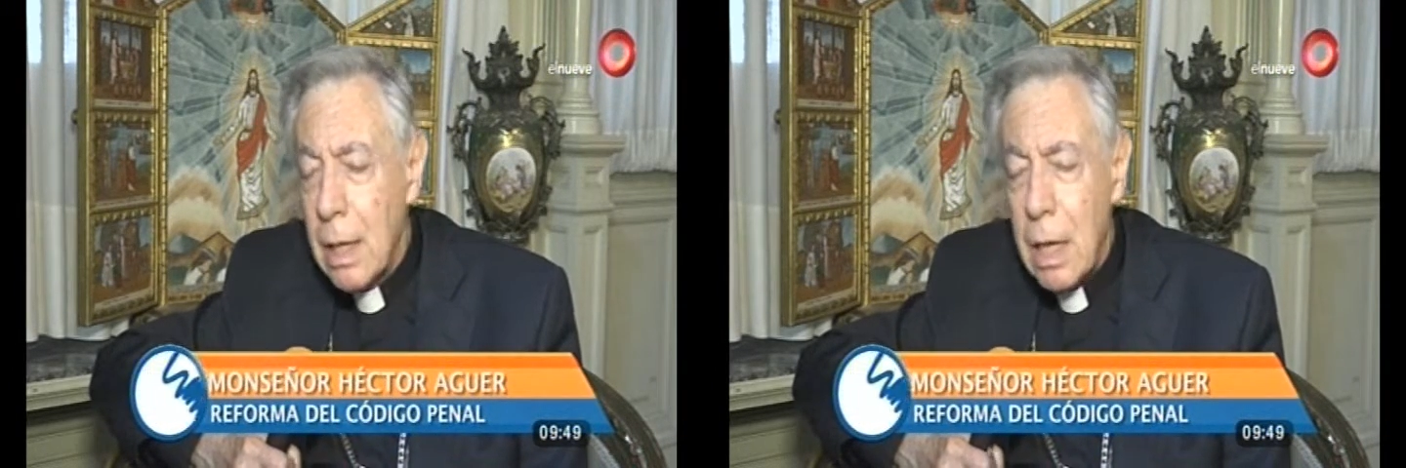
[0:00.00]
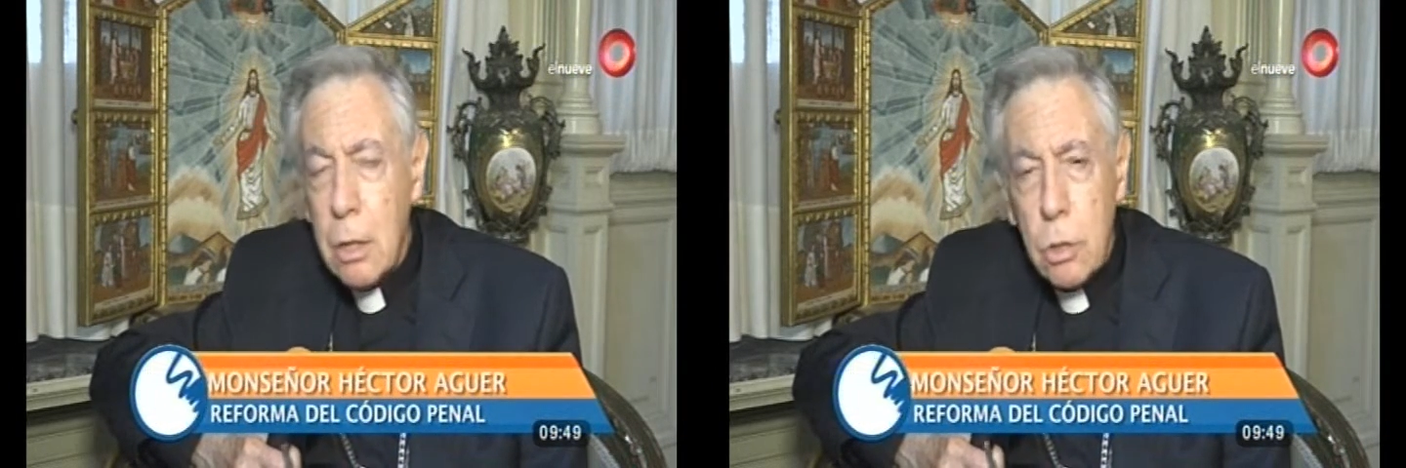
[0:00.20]

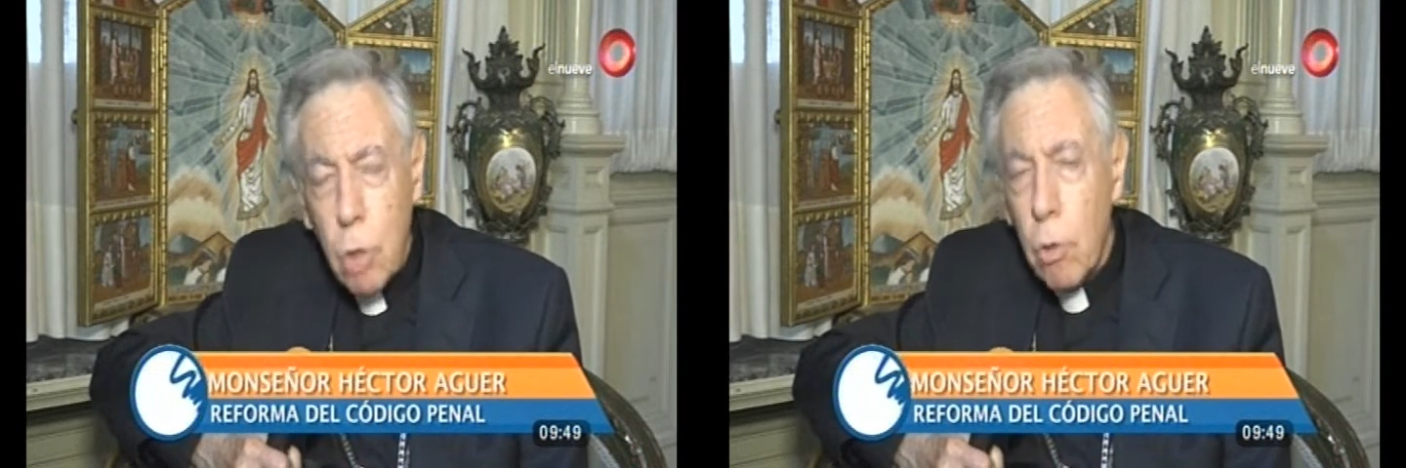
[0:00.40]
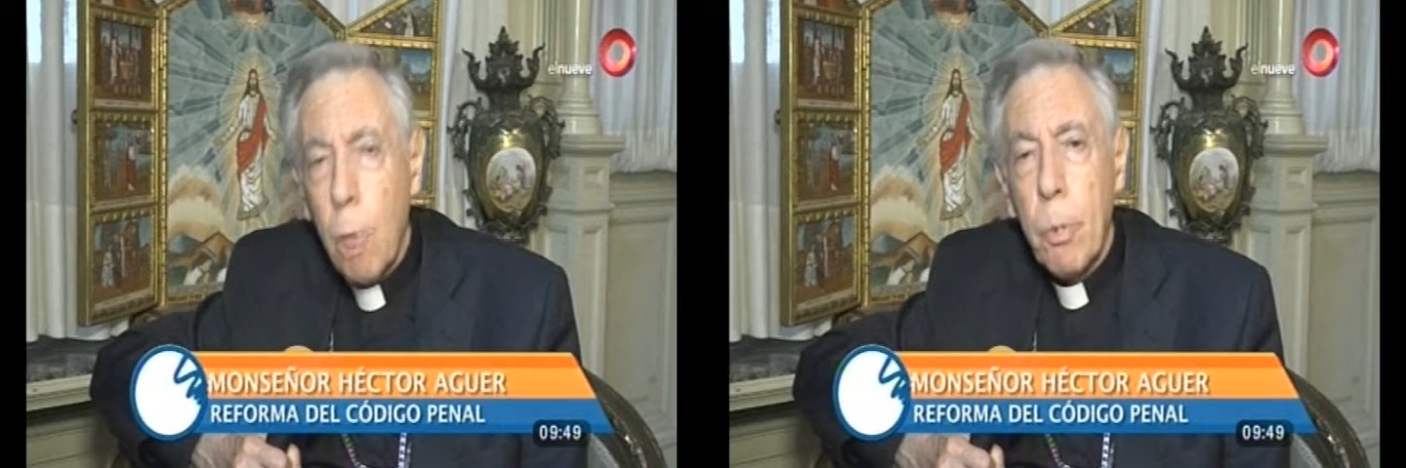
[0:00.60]
en
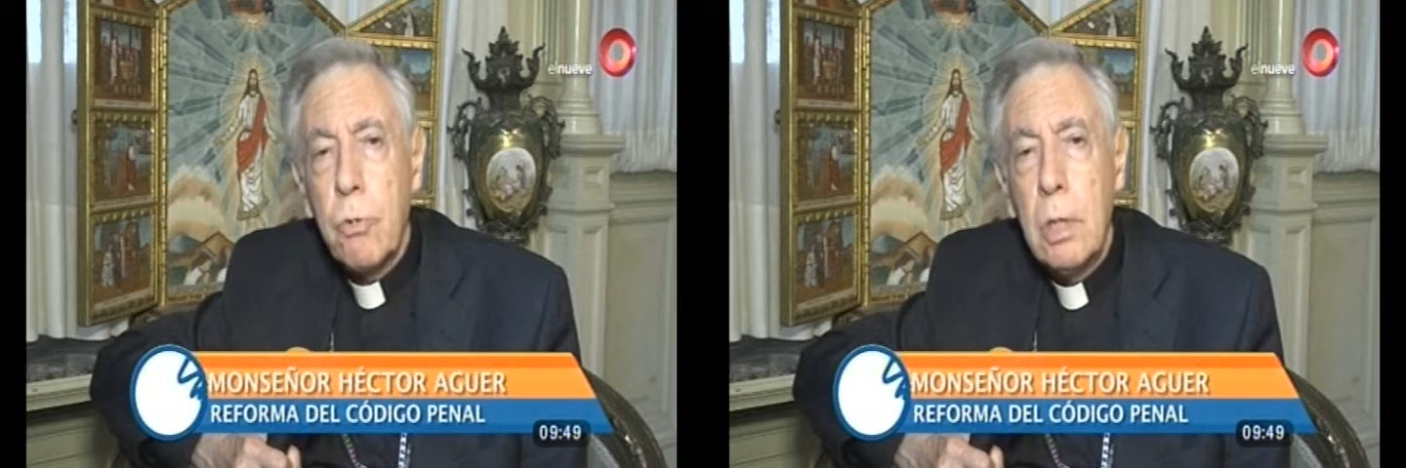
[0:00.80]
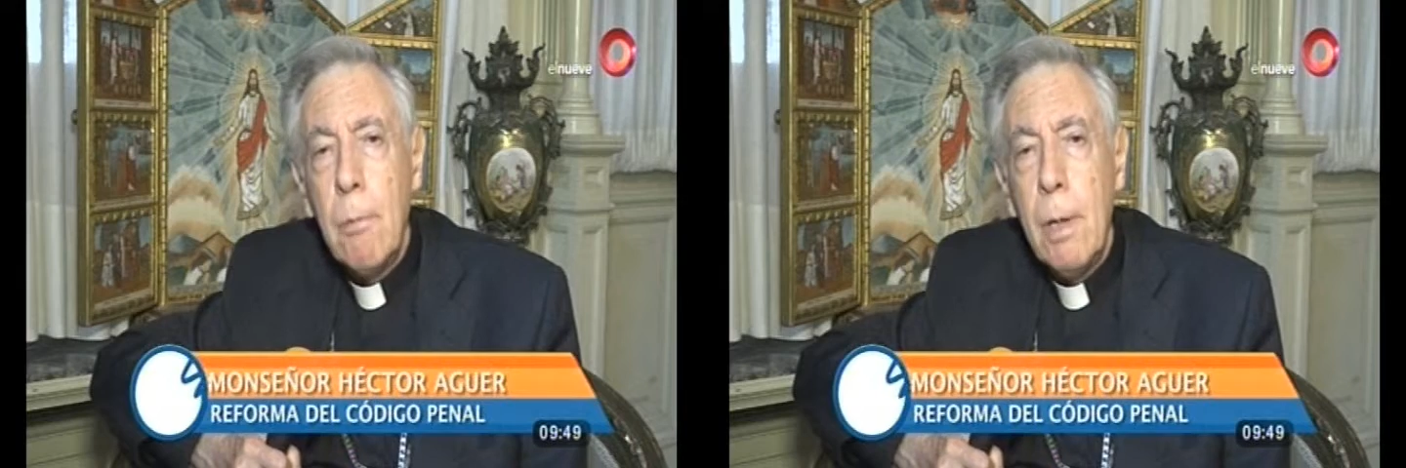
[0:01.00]
todo lo
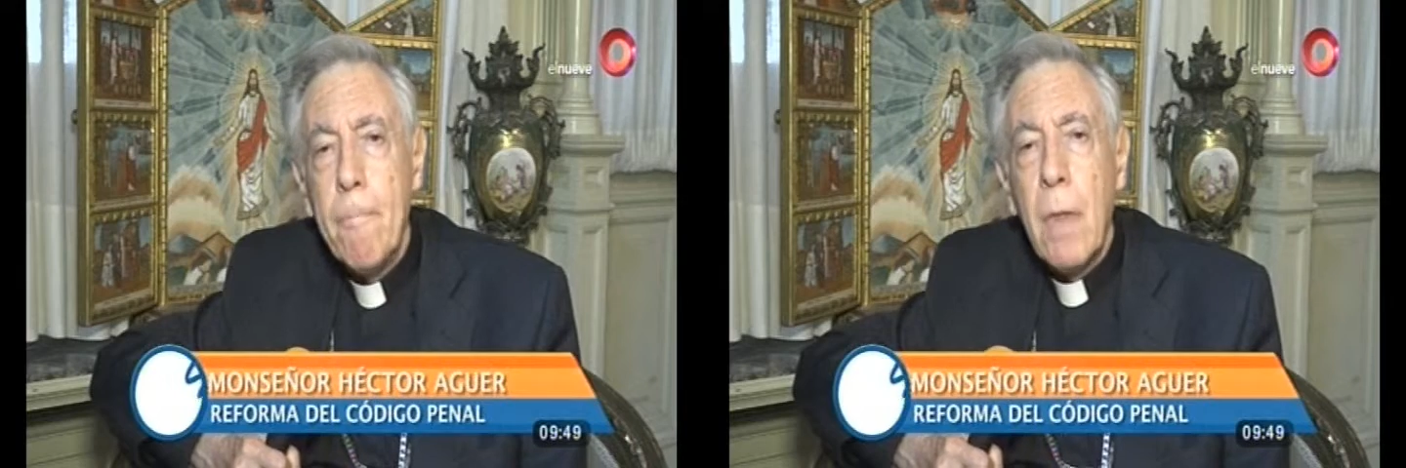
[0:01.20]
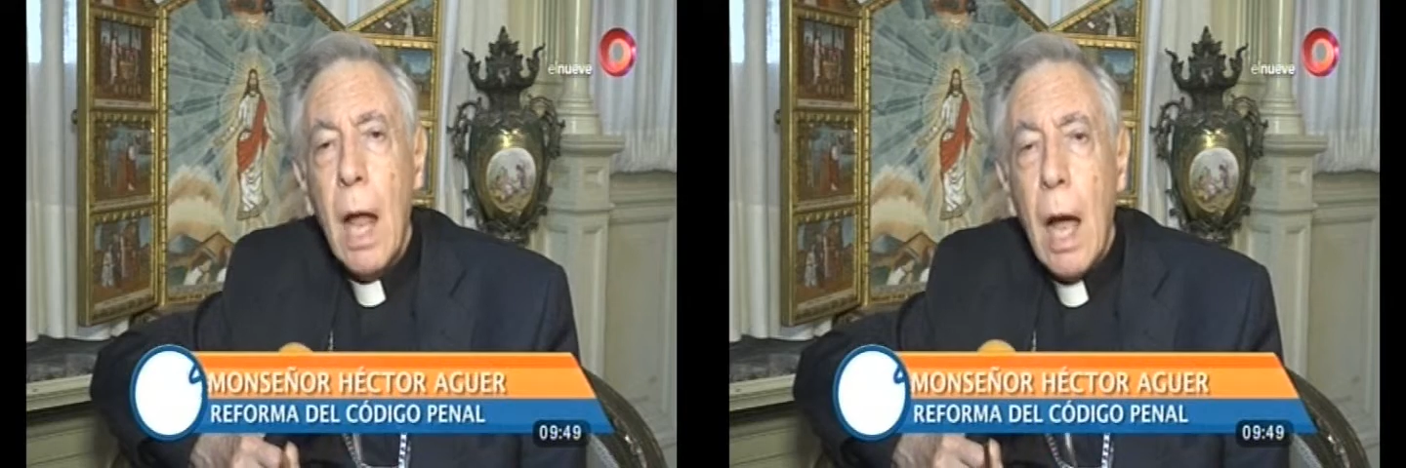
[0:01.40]
posible a